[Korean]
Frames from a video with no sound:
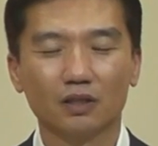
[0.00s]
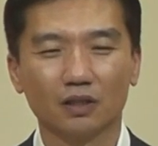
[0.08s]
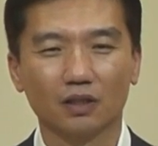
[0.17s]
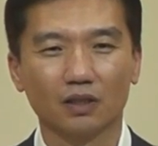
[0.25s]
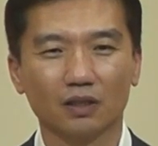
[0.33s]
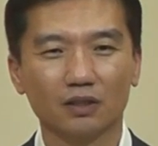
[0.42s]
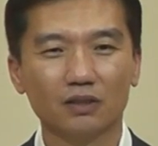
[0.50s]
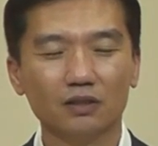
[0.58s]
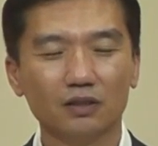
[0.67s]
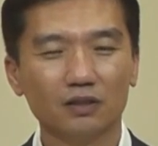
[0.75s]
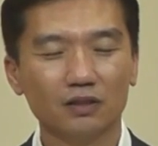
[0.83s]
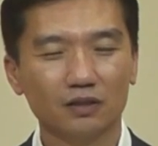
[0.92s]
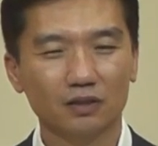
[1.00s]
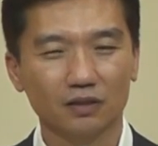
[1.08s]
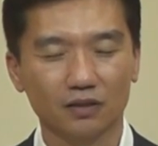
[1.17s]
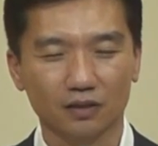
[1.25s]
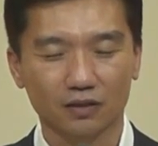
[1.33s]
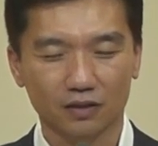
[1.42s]
어, 그
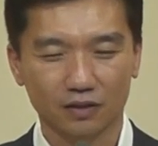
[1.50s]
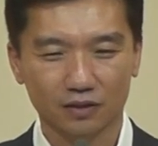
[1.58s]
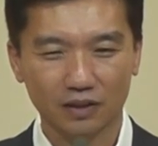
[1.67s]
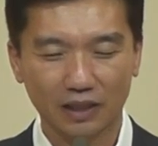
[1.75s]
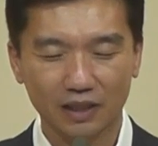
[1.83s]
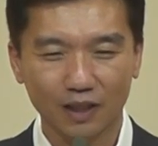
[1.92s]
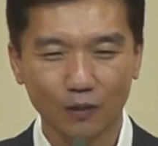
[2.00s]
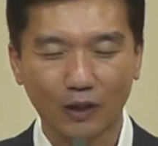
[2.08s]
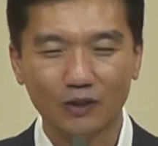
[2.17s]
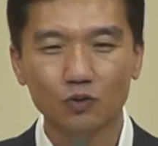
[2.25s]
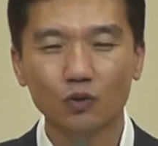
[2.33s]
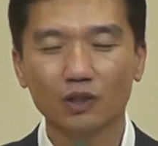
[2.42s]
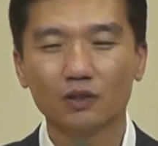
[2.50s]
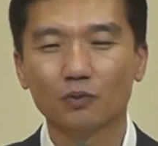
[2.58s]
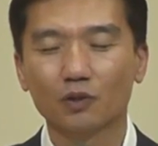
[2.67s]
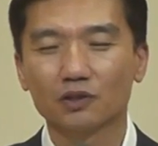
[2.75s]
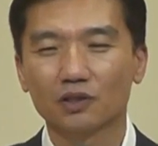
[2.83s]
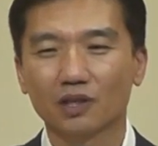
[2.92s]
어, 자기의 완주와 더불어서